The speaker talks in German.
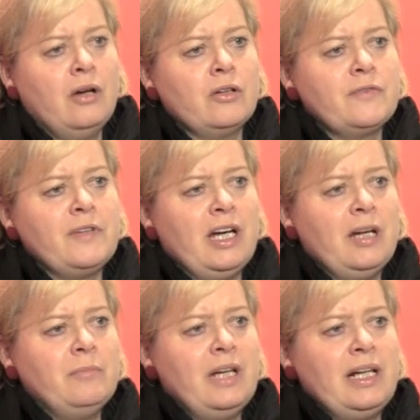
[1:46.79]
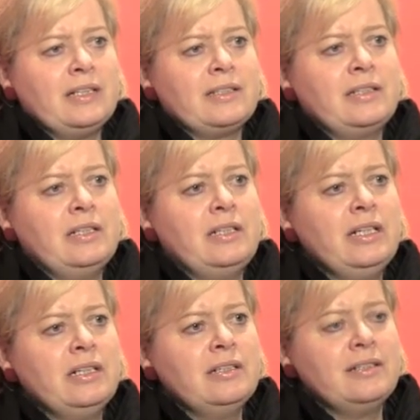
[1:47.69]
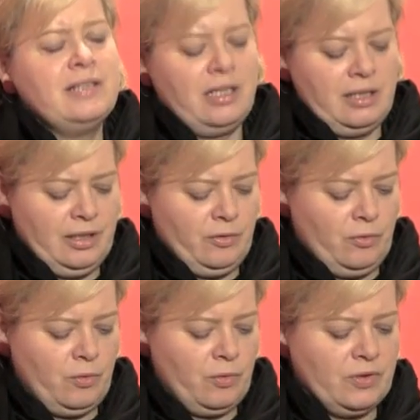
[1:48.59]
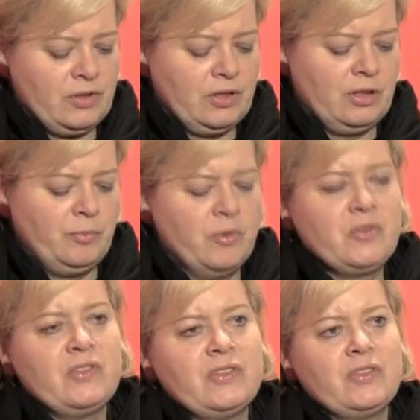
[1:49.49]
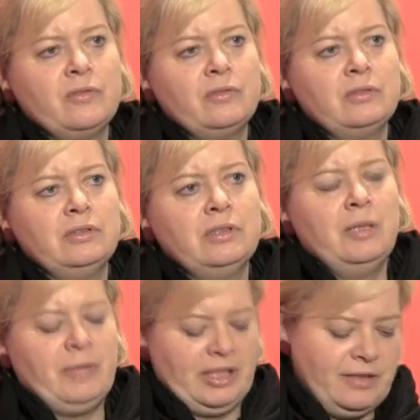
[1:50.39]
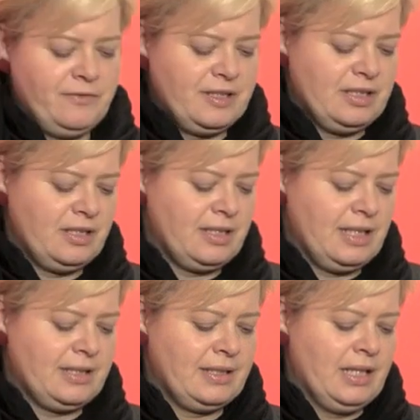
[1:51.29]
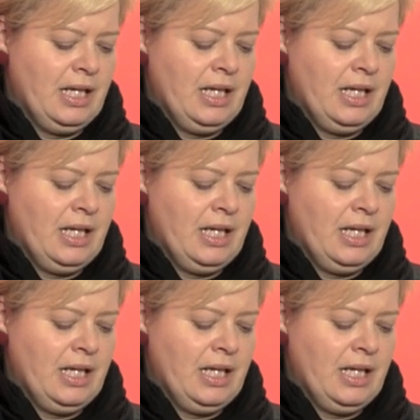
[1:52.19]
Und wir haben als Linke in dieser Erklärung unsere Position bekräftigt, dass